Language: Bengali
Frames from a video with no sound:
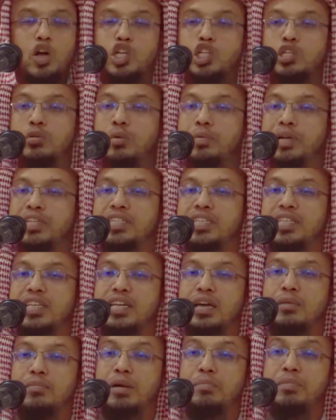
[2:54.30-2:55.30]
অনেক সময়
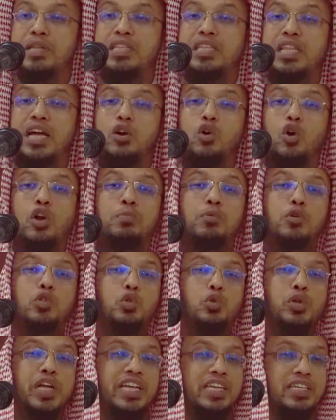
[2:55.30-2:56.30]
বাচ্চাদেরকে আমরা মিথ্যা গল্প
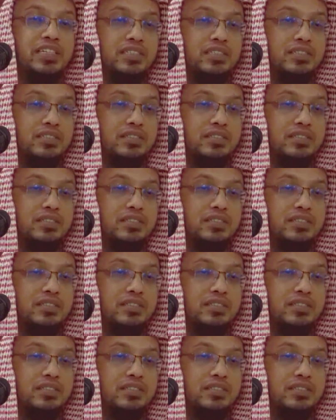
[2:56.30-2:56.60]
শুনাই